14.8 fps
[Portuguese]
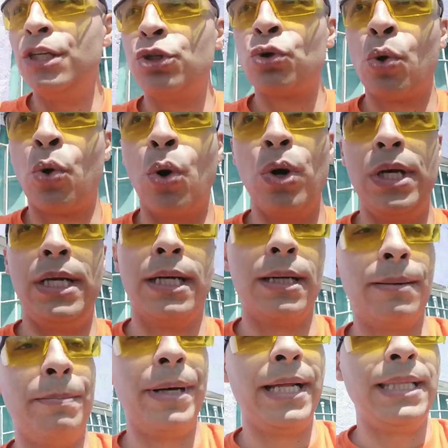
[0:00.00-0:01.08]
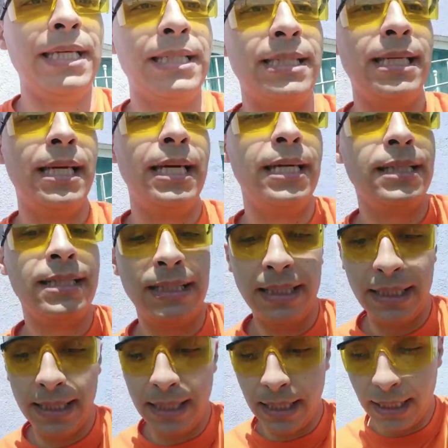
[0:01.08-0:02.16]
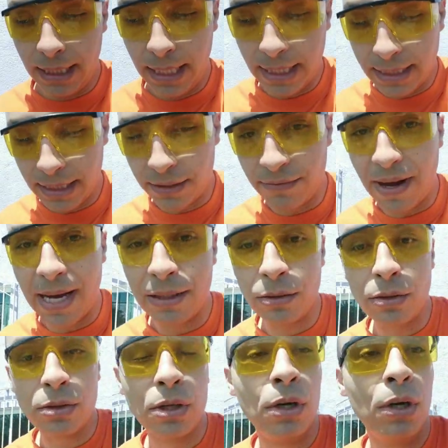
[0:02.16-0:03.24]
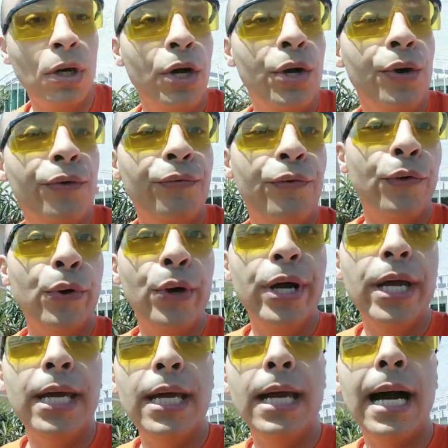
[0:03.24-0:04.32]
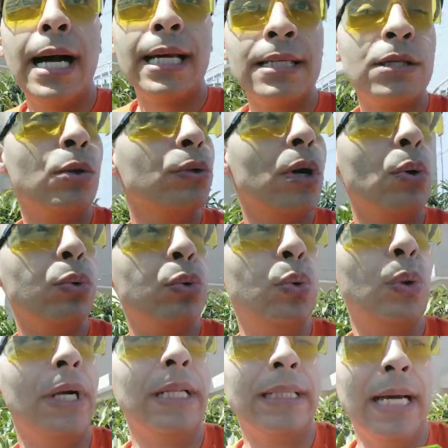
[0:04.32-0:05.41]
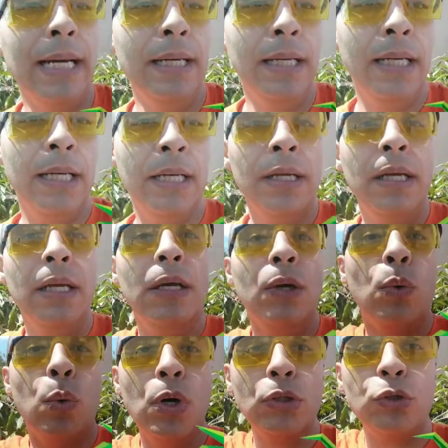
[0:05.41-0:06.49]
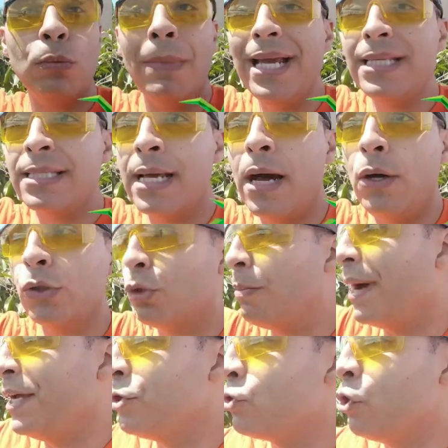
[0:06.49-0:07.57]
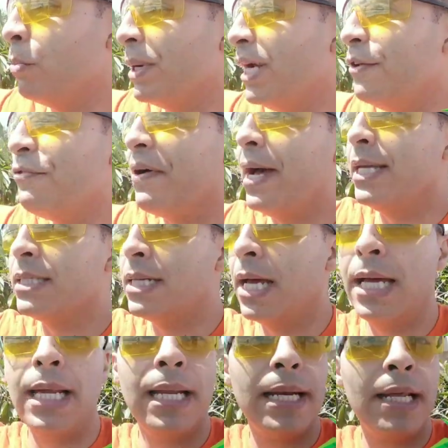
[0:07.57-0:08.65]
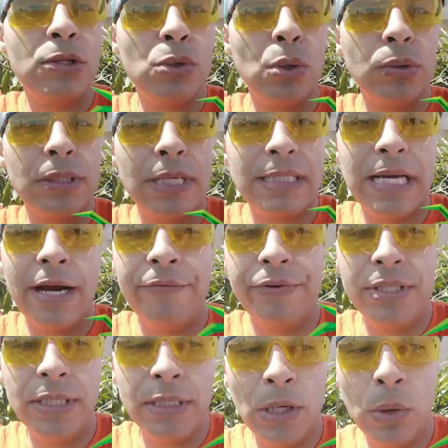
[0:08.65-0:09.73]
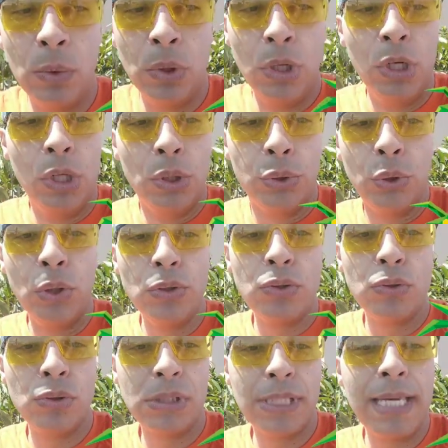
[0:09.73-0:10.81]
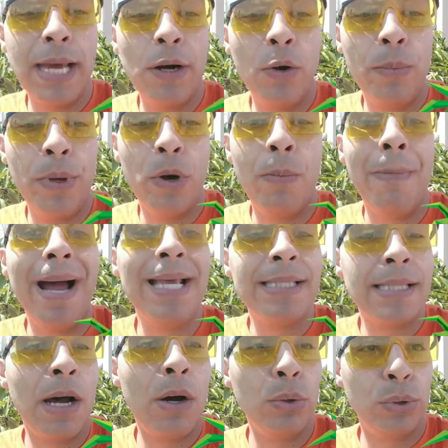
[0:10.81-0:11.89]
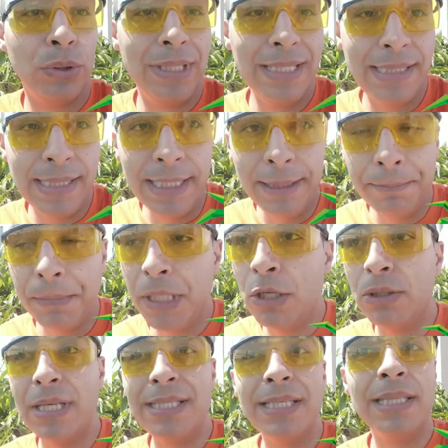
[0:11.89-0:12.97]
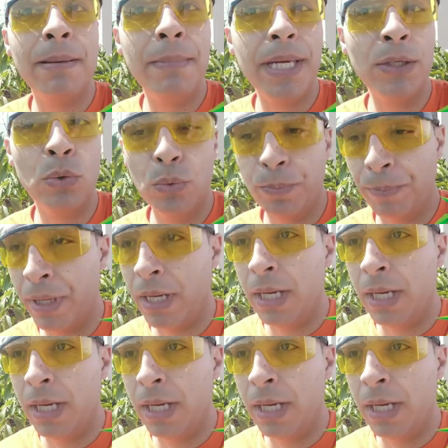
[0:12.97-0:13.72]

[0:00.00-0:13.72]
escolha para descer esse, esses vasos? foi a questão da altura, tá? Quanto mais alto, mais sombra ele faz na, nas outras árvores. Então, todos os que eram o meu mais alto eu desci. E eu desci também um